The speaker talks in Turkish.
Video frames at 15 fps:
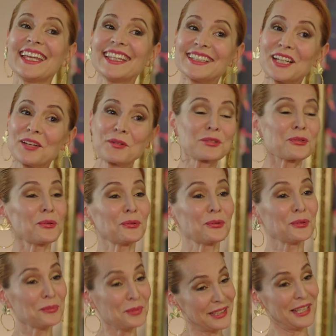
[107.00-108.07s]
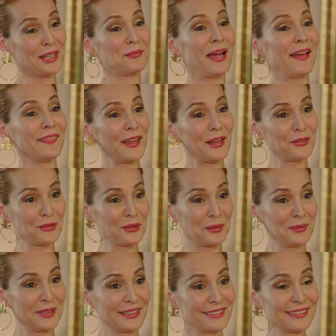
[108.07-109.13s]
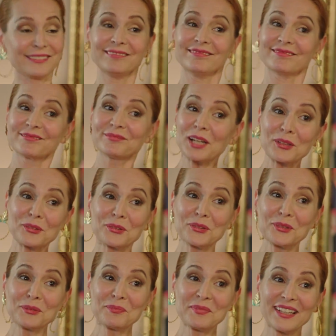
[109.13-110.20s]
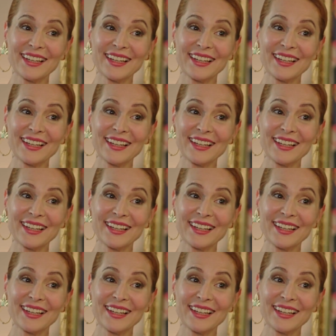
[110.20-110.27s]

eğitilemez olduğunu bir tek benden duyabilirdin. Bak duydum